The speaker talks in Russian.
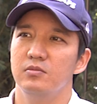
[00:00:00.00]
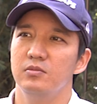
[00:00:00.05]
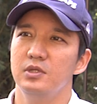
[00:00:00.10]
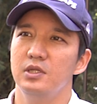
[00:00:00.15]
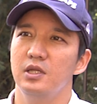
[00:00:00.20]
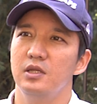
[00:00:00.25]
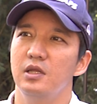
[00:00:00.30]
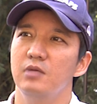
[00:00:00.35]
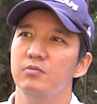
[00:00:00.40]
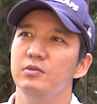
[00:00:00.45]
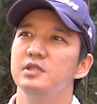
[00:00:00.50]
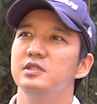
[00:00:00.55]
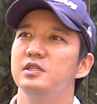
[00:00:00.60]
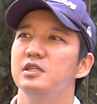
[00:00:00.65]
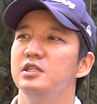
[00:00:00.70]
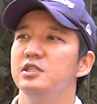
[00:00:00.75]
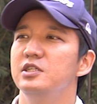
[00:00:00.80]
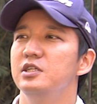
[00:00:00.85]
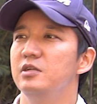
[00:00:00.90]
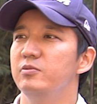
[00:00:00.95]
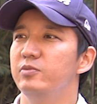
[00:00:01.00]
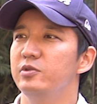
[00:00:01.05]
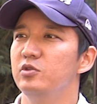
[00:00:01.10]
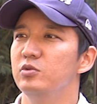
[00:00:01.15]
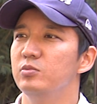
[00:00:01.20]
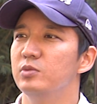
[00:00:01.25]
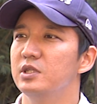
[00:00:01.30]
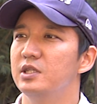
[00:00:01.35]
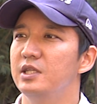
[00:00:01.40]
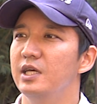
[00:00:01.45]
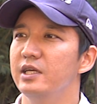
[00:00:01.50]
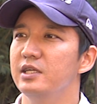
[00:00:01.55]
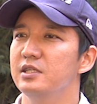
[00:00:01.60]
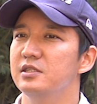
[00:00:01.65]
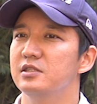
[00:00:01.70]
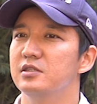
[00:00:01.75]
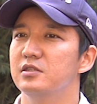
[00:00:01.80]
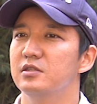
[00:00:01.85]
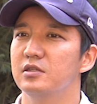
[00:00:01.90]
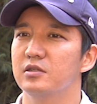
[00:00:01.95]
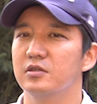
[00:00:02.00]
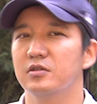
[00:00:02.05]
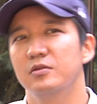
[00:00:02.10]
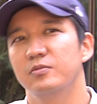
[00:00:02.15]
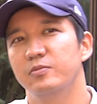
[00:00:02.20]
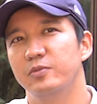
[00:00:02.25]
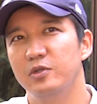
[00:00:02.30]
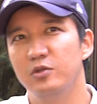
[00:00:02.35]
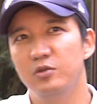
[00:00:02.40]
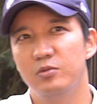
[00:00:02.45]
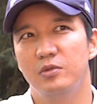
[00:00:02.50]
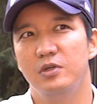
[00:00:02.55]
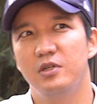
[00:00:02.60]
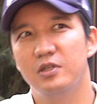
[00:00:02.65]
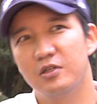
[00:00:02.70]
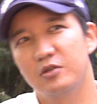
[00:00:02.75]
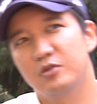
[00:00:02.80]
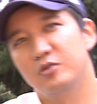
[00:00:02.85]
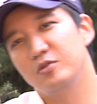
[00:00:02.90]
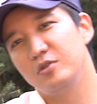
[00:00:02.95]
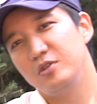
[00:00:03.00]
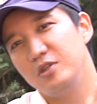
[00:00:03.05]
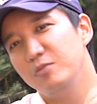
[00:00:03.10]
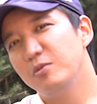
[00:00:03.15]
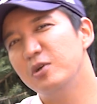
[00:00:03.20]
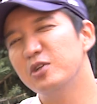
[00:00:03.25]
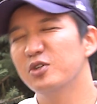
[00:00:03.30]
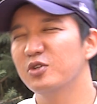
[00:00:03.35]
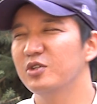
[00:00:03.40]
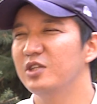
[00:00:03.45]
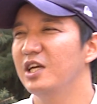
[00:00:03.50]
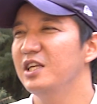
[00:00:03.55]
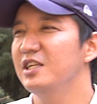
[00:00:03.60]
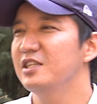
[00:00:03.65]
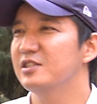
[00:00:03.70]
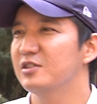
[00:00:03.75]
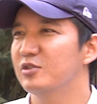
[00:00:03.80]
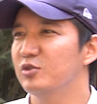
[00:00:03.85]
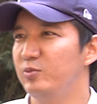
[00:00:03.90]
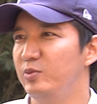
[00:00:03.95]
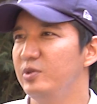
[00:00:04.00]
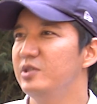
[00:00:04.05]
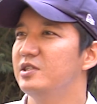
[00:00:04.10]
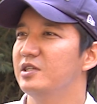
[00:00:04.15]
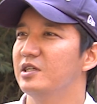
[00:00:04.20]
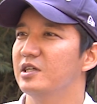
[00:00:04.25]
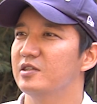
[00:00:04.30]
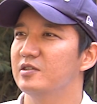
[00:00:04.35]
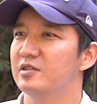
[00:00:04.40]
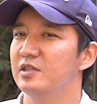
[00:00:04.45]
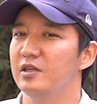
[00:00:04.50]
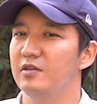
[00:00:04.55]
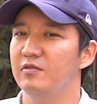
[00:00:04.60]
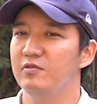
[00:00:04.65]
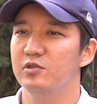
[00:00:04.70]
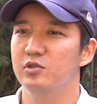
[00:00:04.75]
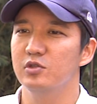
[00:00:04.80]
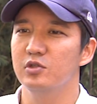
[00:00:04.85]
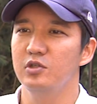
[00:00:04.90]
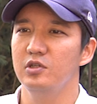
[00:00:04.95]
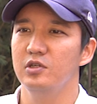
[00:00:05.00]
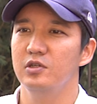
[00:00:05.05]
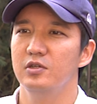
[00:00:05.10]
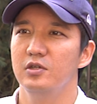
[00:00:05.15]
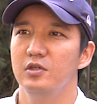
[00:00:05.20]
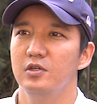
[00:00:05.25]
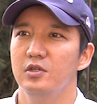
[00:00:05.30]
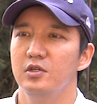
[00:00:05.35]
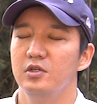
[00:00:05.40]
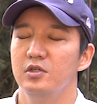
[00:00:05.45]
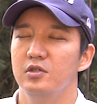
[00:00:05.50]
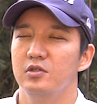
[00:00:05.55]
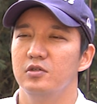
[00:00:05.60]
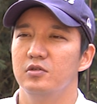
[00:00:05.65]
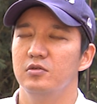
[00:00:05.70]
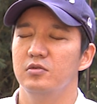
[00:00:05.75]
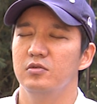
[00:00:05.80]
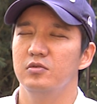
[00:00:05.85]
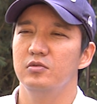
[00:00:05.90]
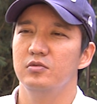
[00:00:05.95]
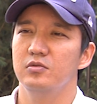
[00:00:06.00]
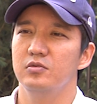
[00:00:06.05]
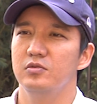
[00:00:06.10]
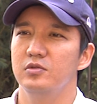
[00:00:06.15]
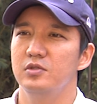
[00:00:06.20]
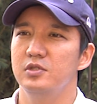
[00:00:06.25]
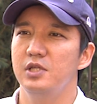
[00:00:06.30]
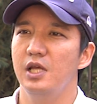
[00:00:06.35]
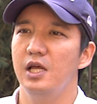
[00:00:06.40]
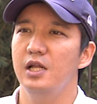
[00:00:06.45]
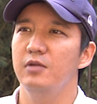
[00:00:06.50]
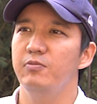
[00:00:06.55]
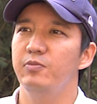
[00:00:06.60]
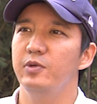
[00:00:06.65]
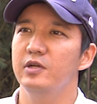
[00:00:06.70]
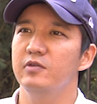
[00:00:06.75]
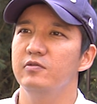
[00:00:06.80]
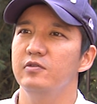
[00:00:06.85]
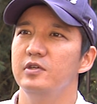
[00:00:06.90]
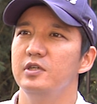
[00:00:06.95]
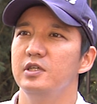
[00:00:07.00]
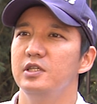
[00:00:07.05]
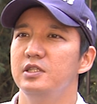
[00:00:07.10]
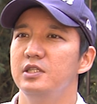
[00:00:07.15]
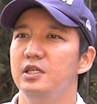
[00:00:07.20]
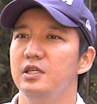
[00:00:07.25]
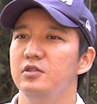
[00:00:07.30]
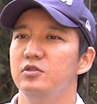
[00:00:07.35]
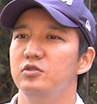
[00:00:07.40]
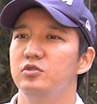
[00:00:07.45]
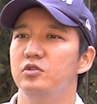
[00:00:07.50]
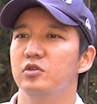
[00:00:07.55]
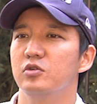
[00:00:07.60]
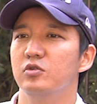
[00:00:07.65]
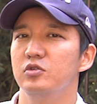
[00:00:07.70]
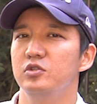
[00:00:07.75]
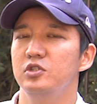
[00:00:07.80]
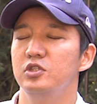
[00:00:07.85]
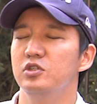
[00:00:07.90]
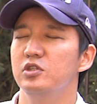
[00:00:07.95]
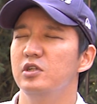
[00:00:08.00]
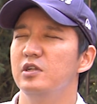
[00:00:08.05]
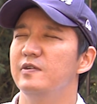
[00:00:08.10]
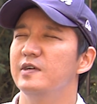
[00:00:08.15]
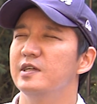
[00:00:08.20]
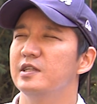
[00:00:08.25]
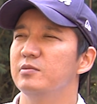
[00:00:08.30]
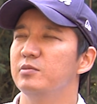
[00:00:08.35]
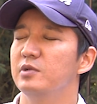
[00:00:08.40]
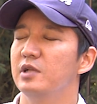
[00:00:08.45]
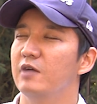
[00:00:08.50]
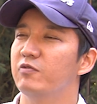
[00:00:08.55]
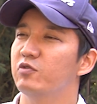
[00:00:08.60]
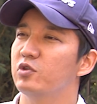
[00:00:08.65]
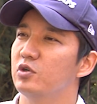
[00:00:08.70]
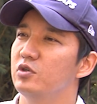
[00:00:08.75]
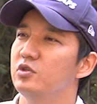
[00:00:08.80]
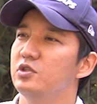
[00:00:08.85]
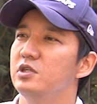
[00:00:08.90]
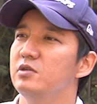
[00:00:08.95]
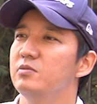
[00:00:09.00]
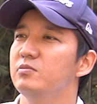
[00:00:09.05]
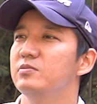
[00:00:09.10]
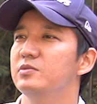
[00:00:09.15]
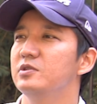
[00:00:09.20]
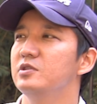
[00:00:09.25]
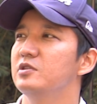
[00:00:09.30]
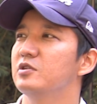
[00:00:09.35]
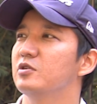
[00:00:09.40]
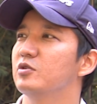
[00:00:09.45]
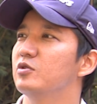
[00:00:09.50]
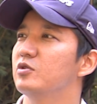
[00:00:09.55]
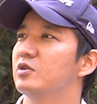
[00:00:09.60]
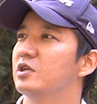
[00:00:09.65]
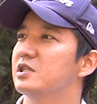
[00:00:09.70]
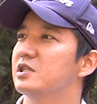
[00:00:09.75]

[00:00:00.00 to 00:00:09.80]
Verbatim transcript: Мы на месте решили придумать танец, ну, придумали такой небольшой танец, кубинцы, как всегда, веселые. Э, сняли первый день такой тяжеловатый был, а второй день был такой